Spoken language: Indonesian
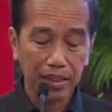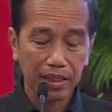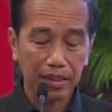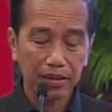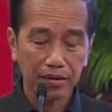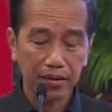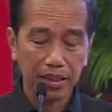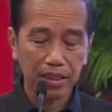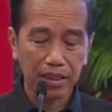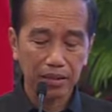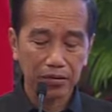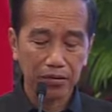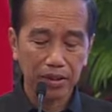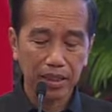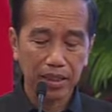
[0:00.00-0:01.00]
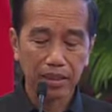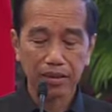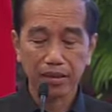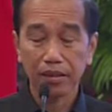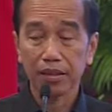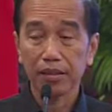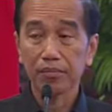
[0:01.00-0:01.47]
agar kita juga
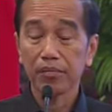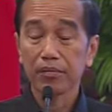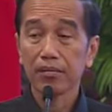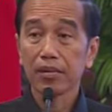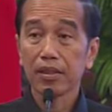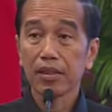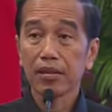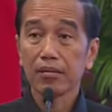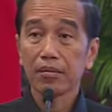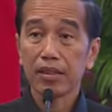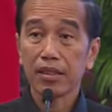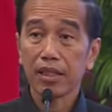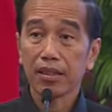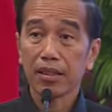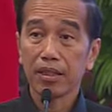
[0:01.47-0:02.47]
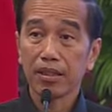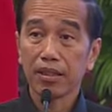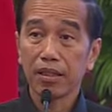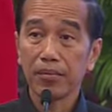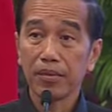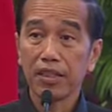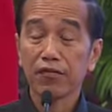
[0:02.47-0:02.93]
tetap menjaga
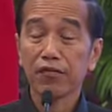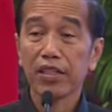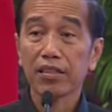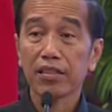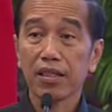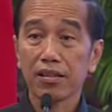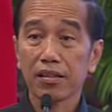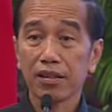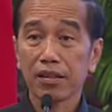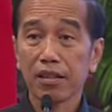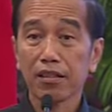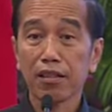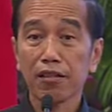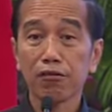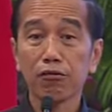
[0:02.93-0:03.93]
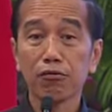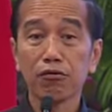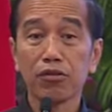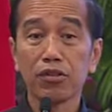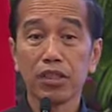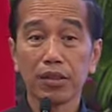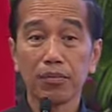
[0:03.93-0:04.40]
iklim investasi. Karena
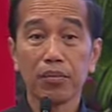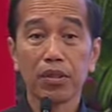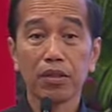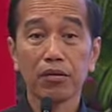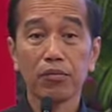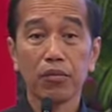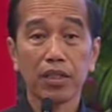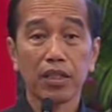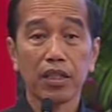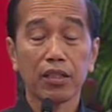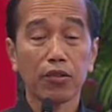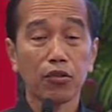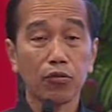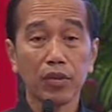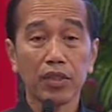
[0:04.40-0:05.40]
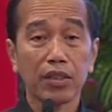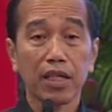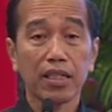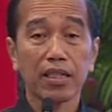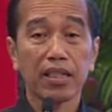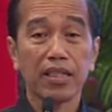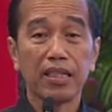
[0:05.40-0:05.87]
kunci pertumbuhan ekonomi
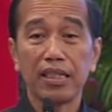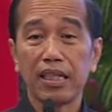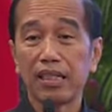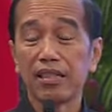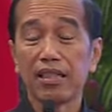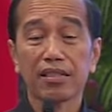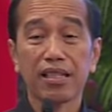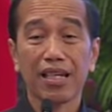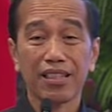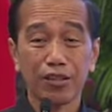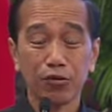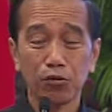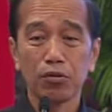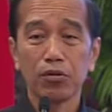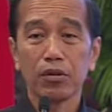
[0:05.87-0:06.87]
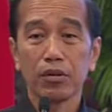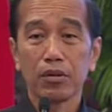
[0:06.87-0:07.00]
sekarang ini hanya satu,